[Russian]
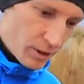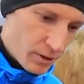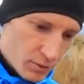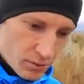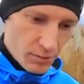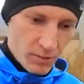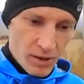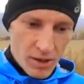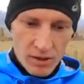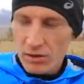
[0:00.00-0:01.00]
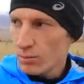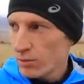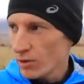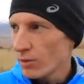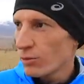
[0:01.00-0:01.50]
которым,
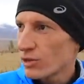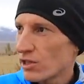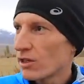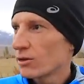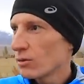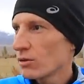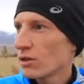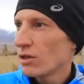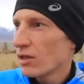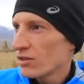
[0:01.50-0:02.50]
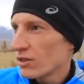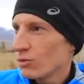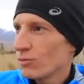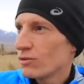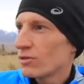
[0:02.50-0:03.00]
типа, после которых я
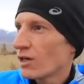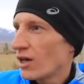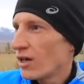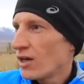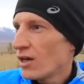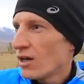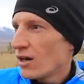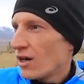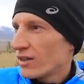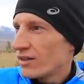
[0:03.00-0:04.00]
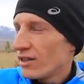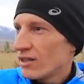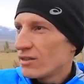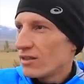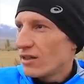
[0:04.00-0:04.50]
задумаюсь о
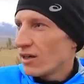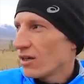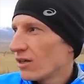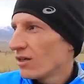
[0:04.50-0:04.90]
отъезде, да.